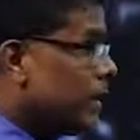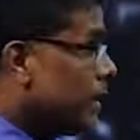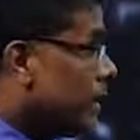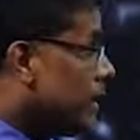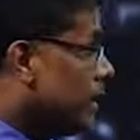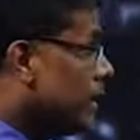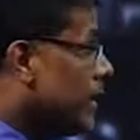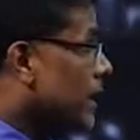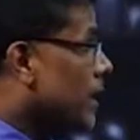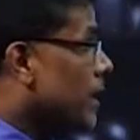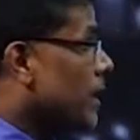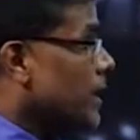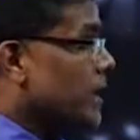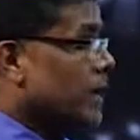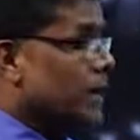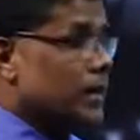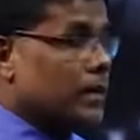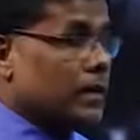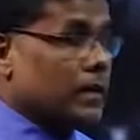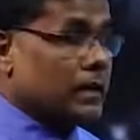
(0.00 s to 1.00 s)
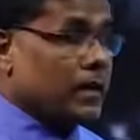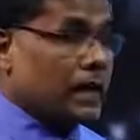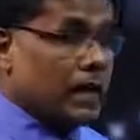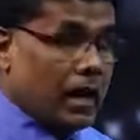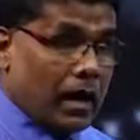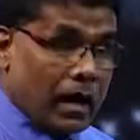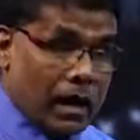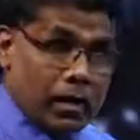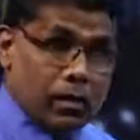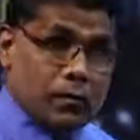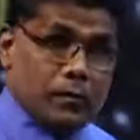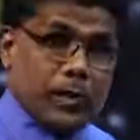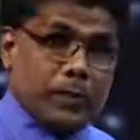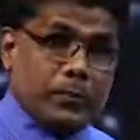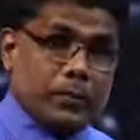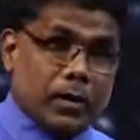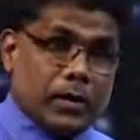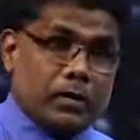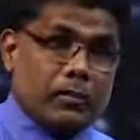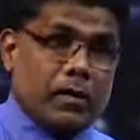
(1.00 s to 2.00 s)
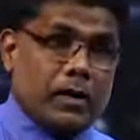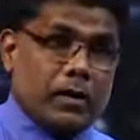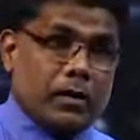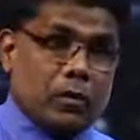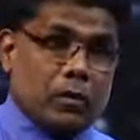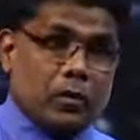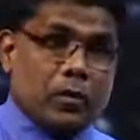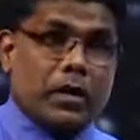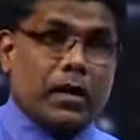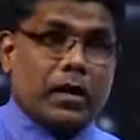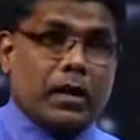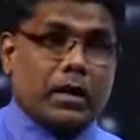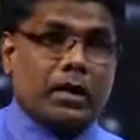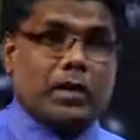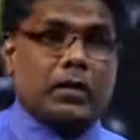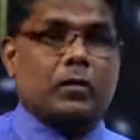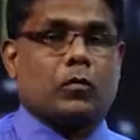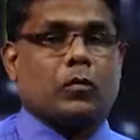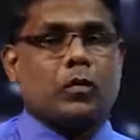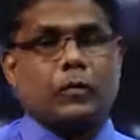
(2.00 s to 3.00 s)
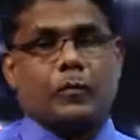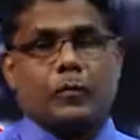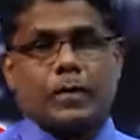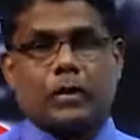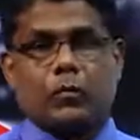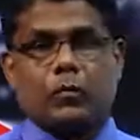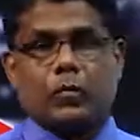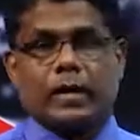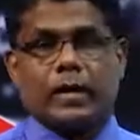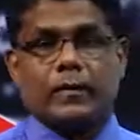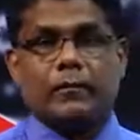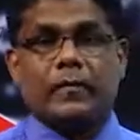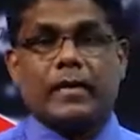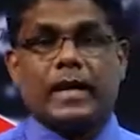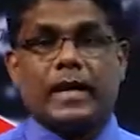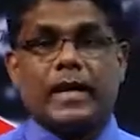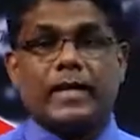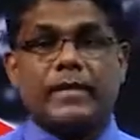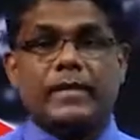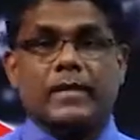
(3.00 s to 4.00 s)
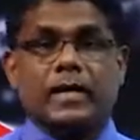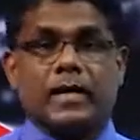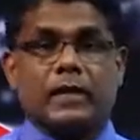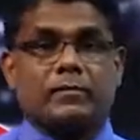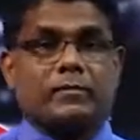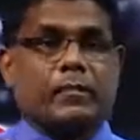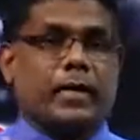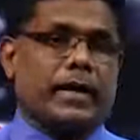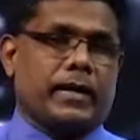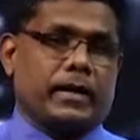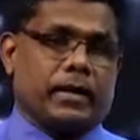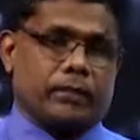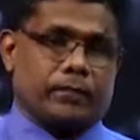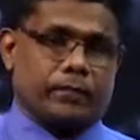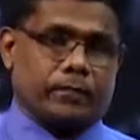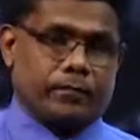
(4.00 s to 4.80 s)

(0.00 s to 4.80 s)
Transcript: இந்த ஆளுமை பண்புகள் ஒன்றாக குறிப்பிட முடியும் ஹிஜ்ரத் பயணம்